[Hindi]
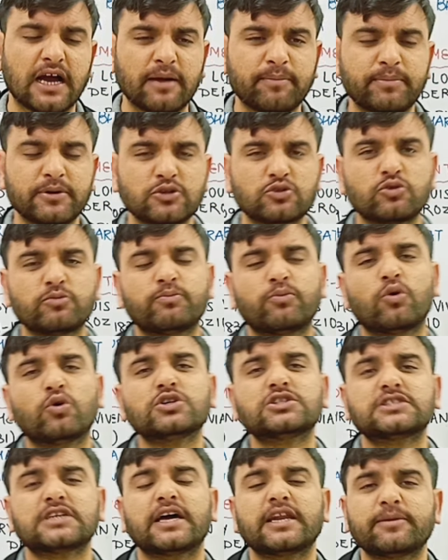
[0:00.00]
यहाँ पर तो
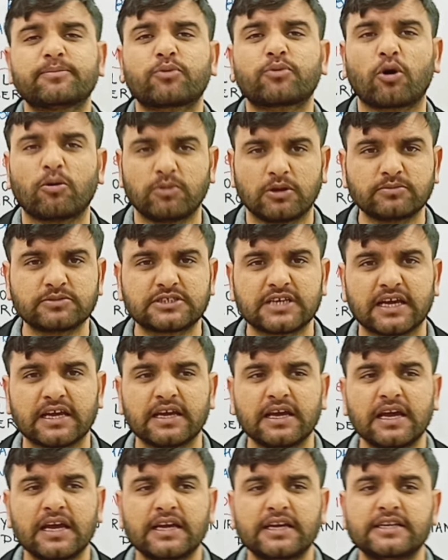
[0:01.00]
बहुत सारी प्रॉब्लम्स हैं
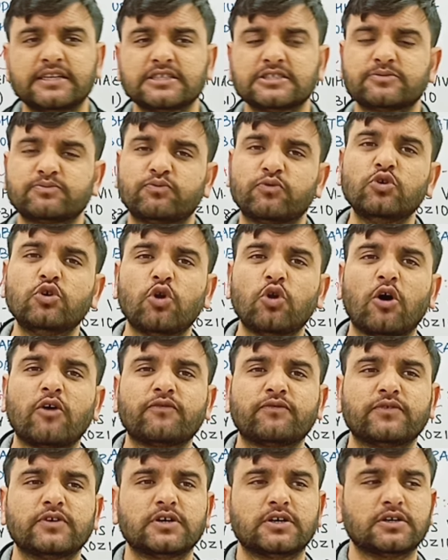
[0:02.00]
इट इज़ फुल ऑफ
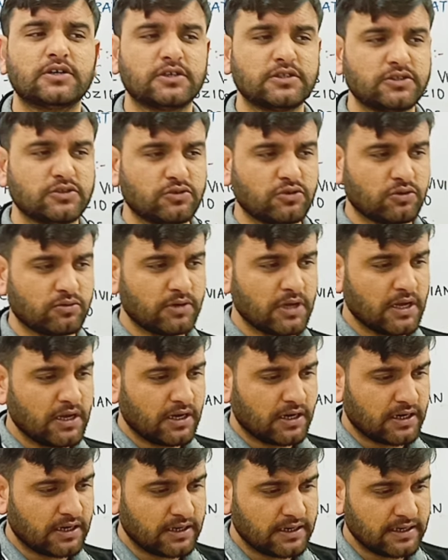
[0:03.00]
यू नो
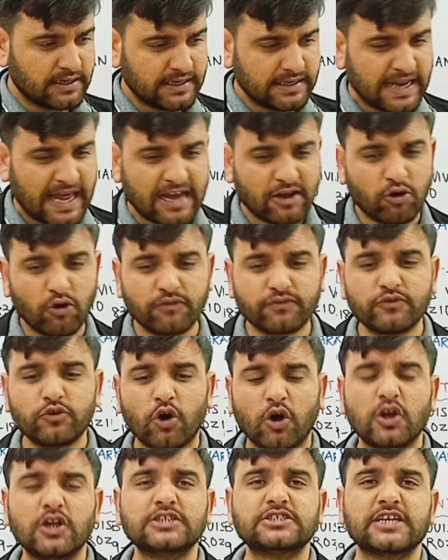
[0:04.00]
लैक ऑफ
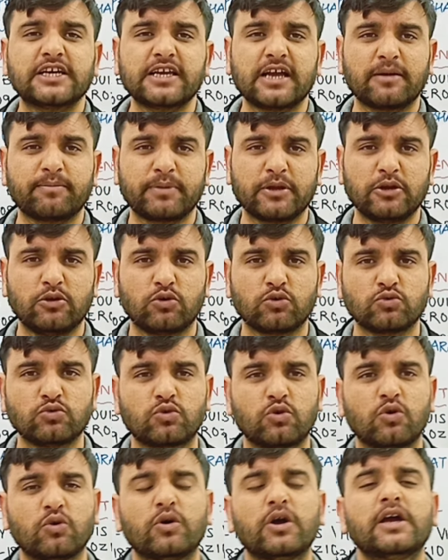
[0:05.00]
नॉलेज है यहाँ पे लोगों
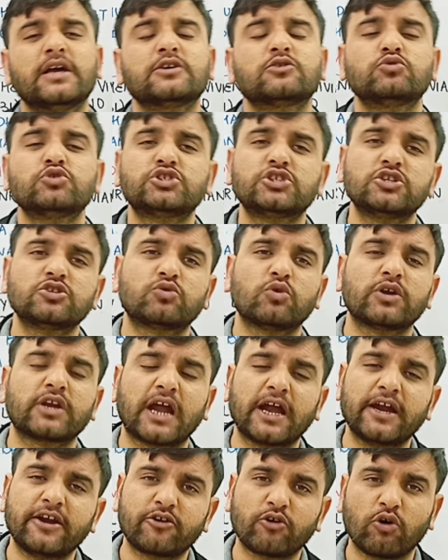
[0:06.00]
को कुछ इनको
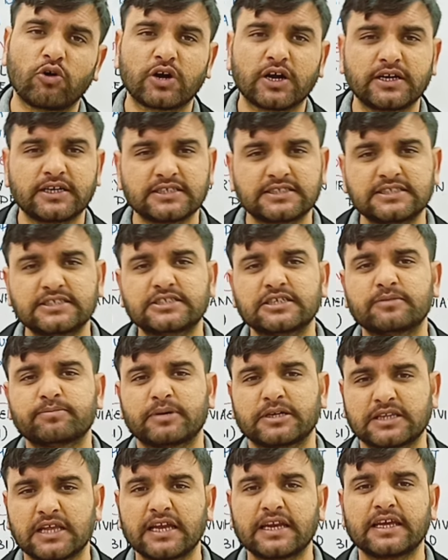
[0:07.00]
राइट रॉन्ग का डिसीजन
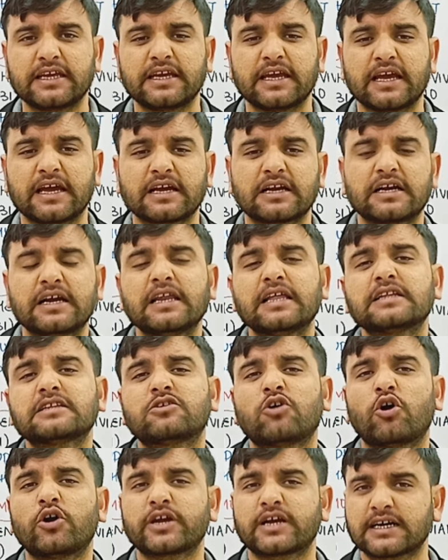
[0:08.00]
पता नहीं है गलत
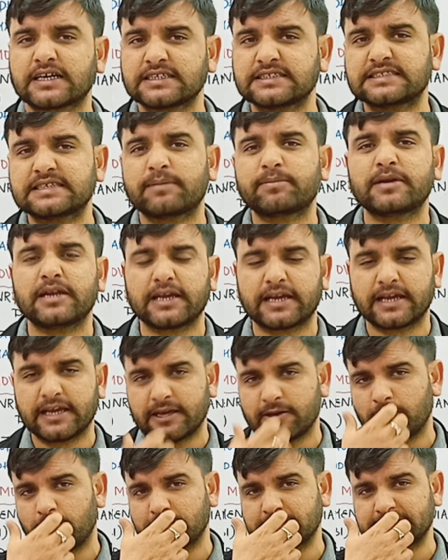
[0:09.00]
गॉड का कंसेप्ट लेके
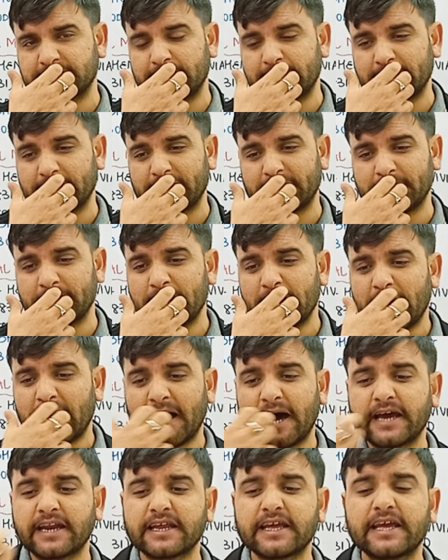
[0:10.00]
ये लोग चल रहे हैं
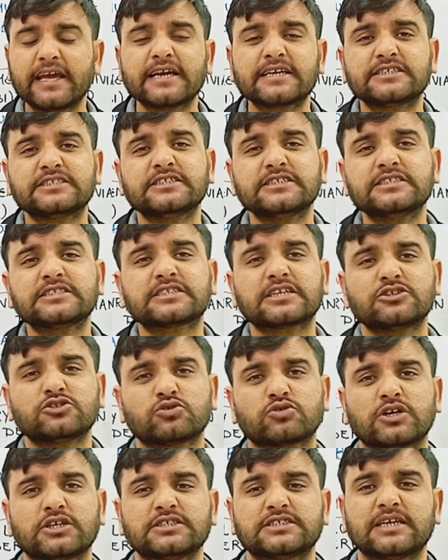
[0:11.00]
हर एक चीज़ का
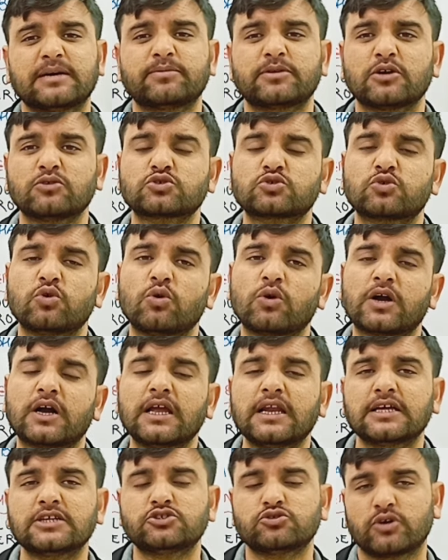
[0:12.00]
जो कंसेप्ट है उसको
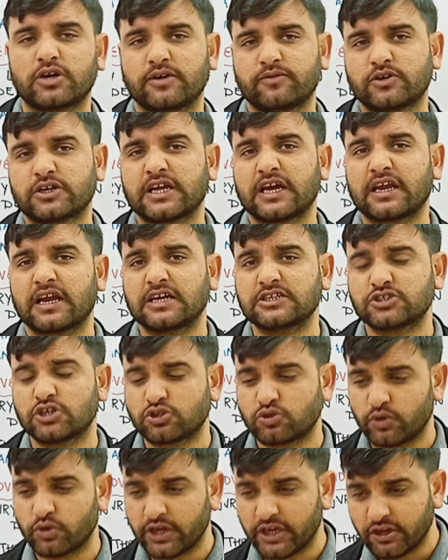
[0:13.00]
गलत जो है वो ठहरा जाए
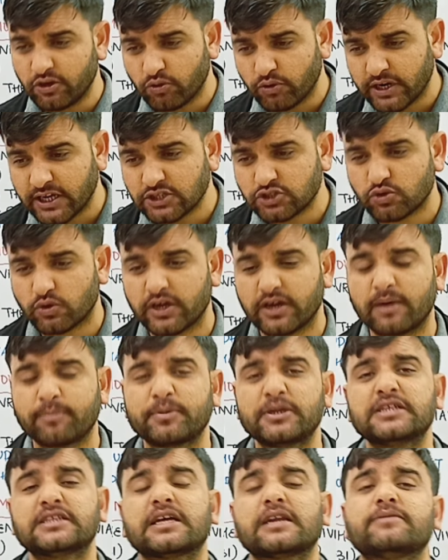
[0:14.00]
तो इन्होंने जो है
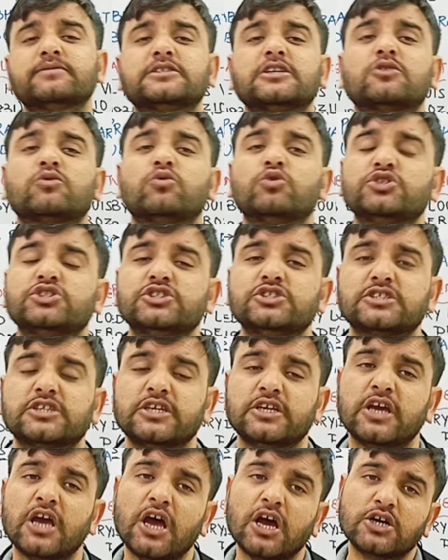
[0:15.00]
अपनी तरफ से कोशिश
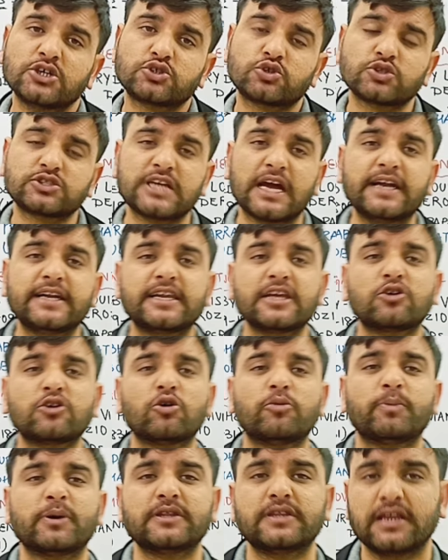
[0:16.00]
की सोसाइटी
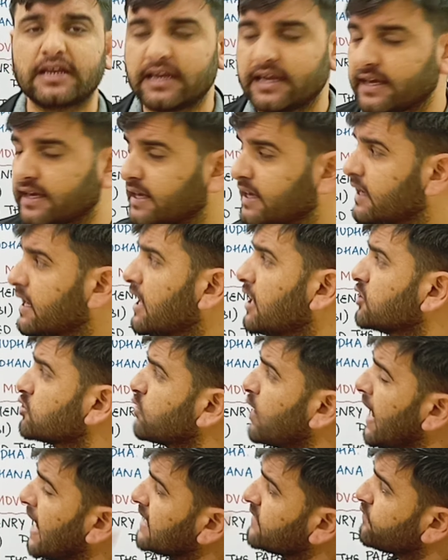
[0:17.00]
को बदलने की
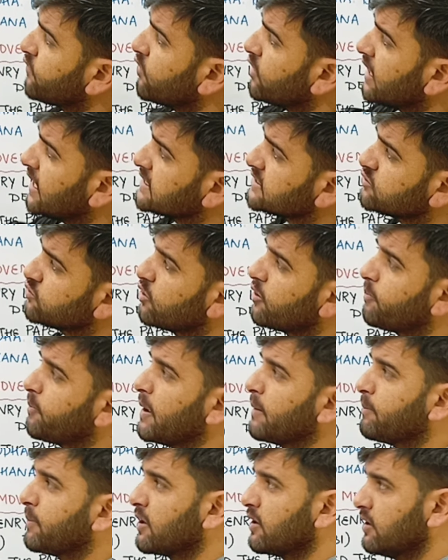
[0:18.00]
तो एज फार एज यूर
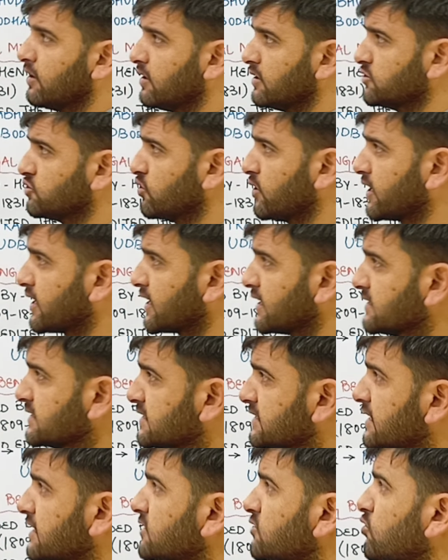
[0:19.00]
पेपर जो है
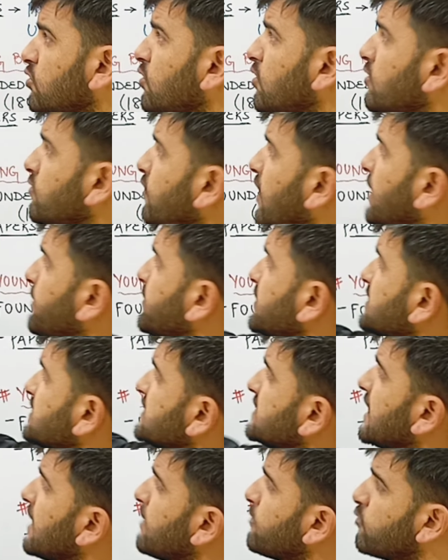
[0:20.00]
कंसर्न तो वहाँ पर
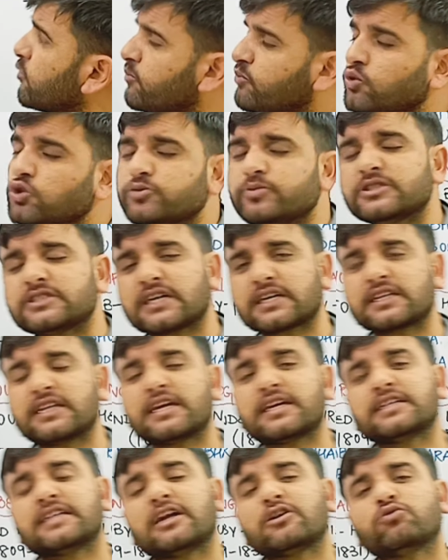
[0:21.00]
सीधा आपको पूछ भी सकते
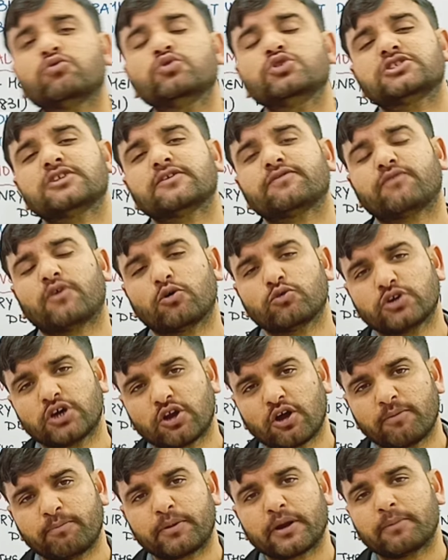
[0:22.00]
हैं कि दैट हु इज़ द
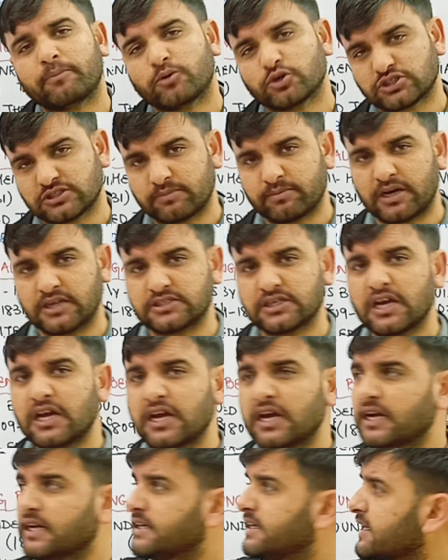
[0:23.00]
फाउंडर ऑफ ब्रह्मो समाज
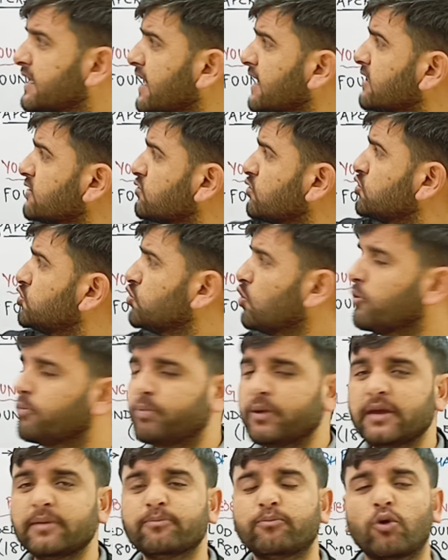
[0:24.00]
ठीक है तो जो
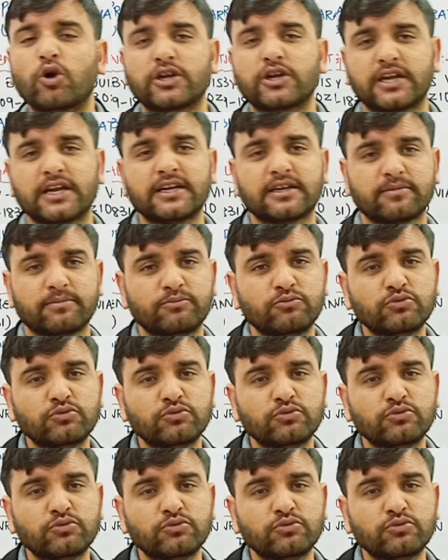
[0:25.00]
भी इंपॉर्टेंट